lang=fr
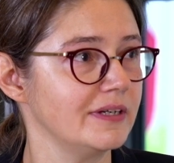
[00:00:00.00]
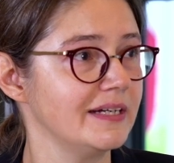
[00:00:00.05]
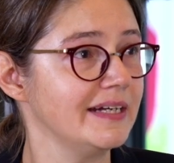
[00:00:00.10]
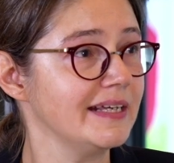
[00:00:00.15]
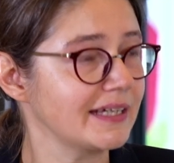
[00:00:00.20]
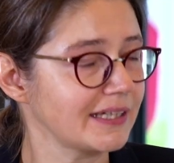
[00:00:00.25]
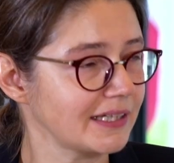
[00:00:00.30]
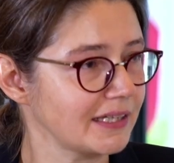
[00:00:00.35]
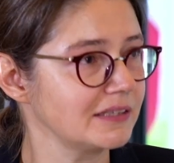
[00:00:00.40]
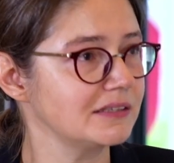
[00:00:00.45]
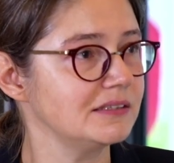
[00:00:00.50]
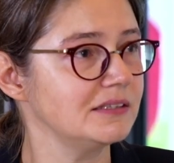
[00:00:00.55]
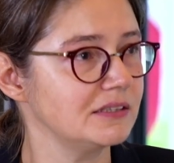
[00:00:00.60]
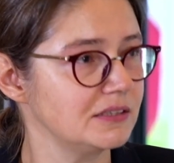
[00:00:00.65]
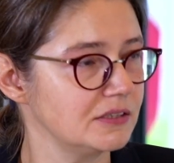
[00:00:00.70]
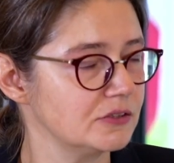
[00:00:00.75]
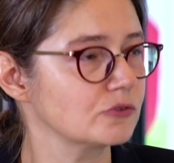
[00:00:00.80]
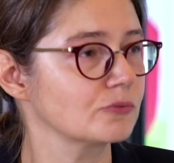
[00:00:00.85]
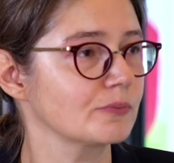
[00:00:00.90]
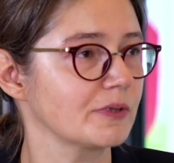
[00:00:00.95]
les crédits
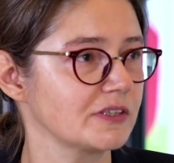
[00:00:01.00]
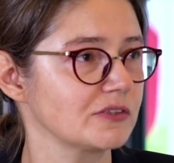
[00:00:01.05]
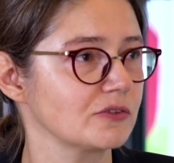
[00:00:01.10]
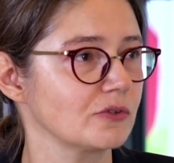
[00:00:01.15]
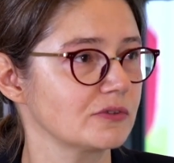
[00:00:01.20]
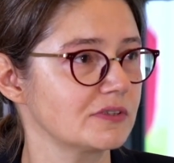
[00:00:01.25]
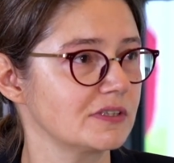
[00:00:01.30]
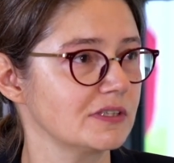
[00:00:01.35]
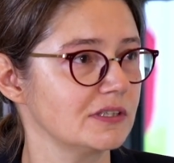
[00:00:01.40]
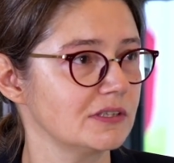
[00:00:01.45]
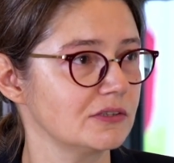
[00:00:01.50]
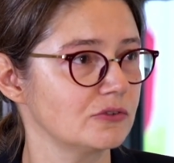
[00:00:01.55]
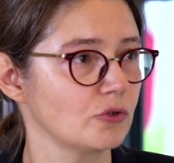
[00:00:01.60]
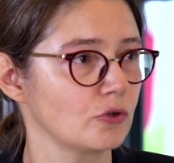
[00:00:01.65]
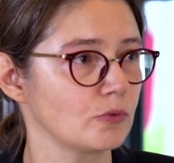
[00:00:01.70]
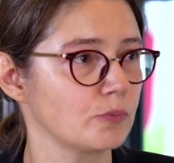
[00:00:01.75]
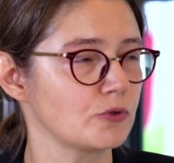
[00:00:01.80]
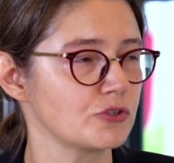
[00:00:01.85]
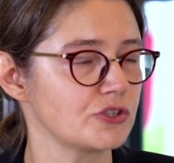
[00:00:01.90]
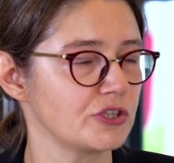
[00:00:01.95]
qui sont présentés
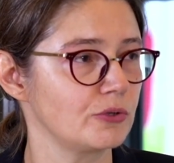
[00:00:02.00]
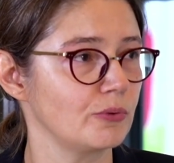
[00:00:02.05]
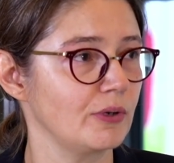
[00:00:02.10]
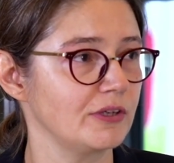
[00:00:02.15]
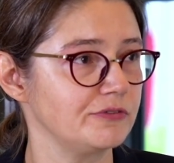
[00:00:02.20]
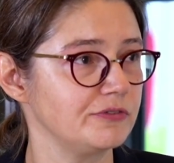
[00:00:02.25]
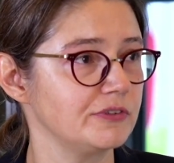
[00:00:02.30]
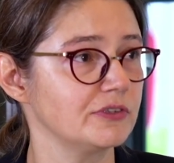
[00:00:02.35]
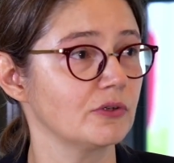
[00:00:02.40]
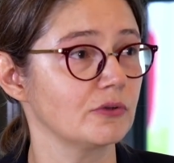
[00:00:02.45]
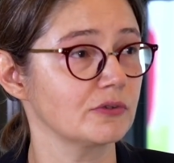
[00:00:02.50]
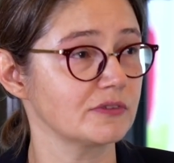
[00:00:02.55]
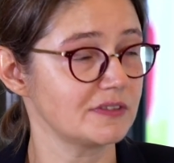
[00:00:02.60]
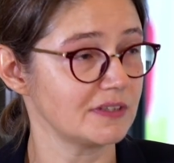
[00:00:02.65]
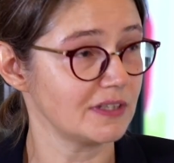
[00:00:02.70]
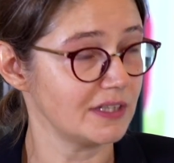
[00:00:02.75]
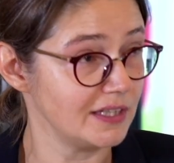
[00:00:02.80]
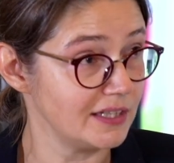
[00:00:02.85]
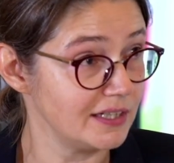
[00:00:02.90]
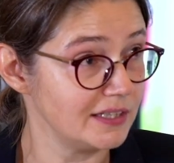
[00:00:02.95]
dans le projet de loi de finances
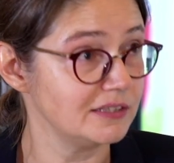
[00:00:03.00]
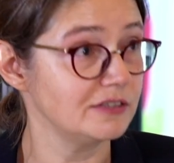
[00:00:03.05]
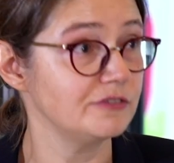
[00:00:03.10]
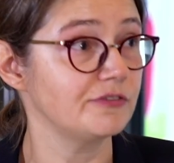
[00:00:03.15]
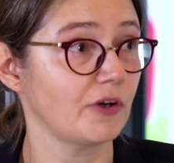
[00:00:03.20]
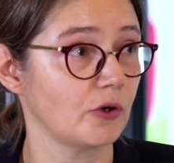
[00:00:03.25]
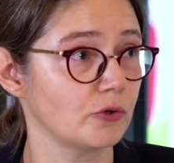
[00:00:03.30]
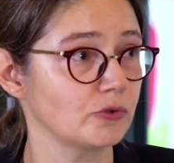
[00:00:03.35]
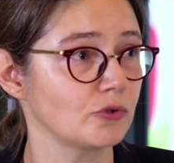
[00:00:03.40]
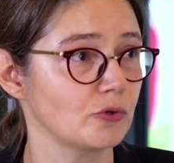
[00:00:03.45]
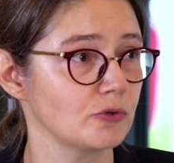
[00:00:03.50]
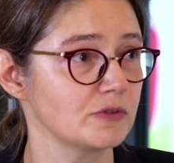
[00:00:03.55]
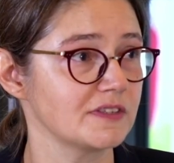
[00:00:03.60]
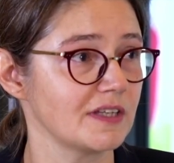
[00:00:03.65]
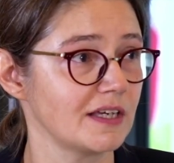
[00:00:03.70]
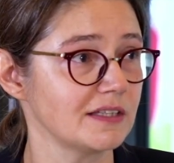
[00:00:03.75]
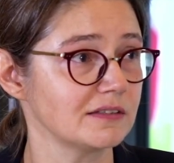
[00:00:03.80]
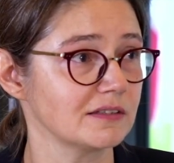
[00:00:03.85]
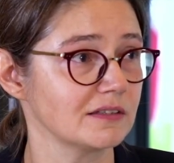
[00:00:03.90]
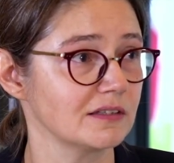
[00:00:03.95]
et les différentes
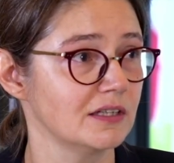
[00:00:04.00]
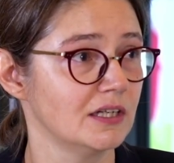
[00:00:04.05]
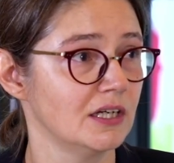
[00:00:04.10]
recettes.